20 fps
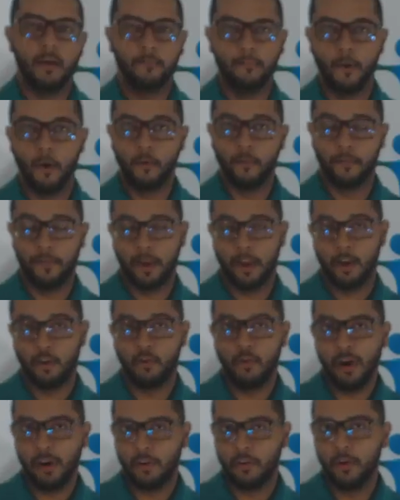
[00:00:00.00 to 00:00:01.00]
Bom,
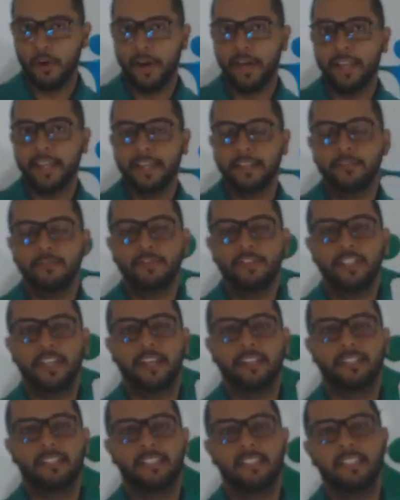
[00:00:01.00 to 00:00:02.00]
com a correria do dia
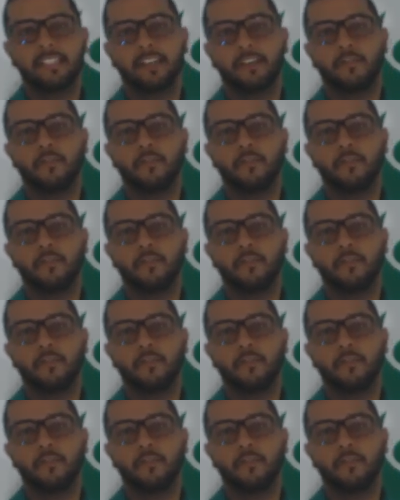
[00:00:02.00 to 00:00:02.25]
a dia,